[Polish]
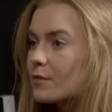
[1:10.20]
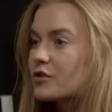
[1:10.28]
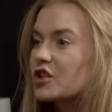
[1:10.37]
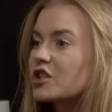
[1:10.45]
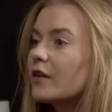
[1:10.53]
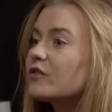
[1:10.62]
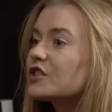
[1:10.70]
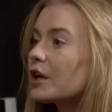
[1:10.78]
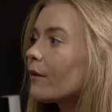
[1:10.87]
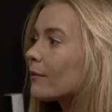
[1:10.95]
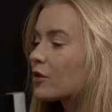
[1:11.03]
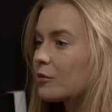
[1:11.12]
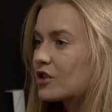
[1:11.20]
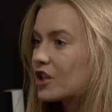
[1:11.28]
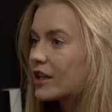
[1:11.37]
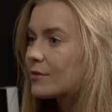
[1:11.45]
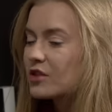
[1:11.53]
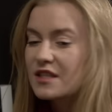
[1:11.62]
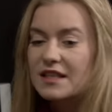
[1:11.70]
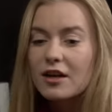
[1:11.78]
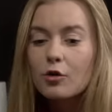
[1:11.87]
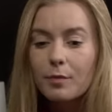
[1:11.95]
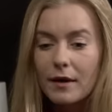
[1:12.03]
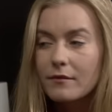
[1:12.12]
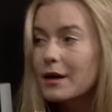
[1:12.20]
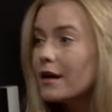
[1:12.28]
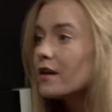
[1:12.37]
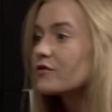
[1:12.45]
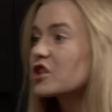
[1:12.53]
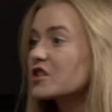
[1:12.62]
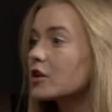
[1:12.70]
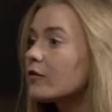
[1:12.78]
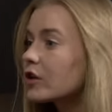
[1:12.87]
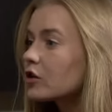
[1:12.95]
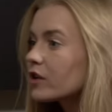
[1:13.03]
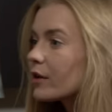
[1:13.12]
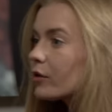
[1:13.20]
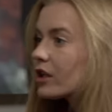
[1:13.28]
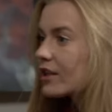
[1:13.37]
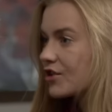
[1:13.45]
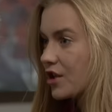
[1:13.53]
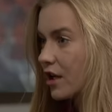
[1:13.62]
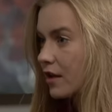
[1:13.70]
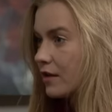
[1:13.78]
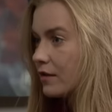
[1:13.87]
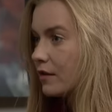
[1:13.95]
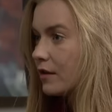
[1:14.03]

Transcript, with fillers: Przecież ja widziałam to mieszkanie przed zakupem. Wszystko wyglądało inaczej.